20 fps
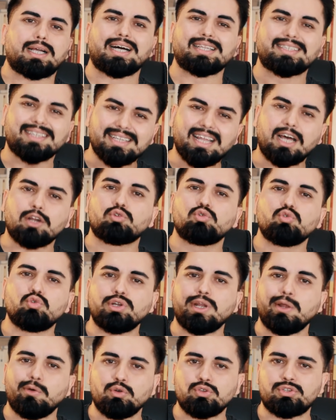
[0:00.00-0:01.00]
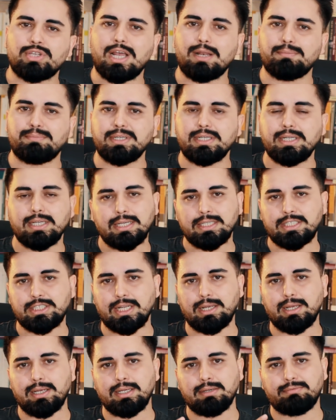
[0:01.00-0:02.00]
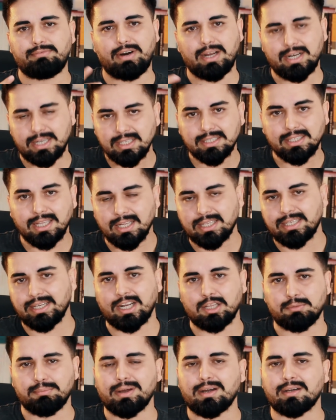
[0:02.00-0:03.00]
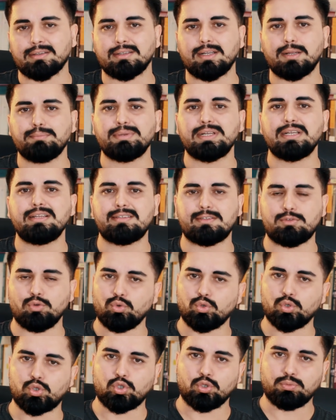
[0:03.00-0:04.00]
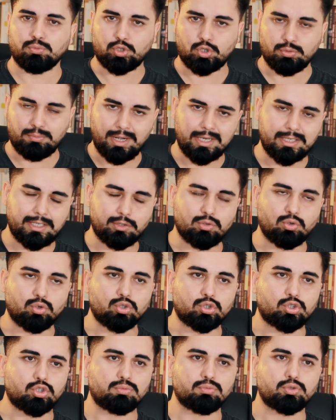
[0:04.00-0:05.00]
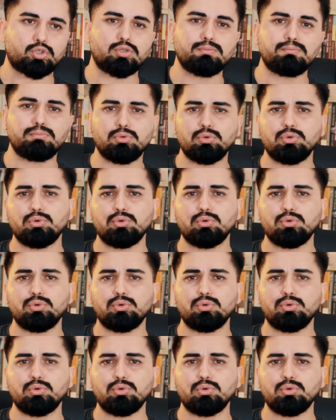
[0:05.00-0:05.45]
Kadınlar Günü'ne özel bir işte e, farkındalık yaratmak adına bir liste oluşturmuştum, anket oluşturmuştum.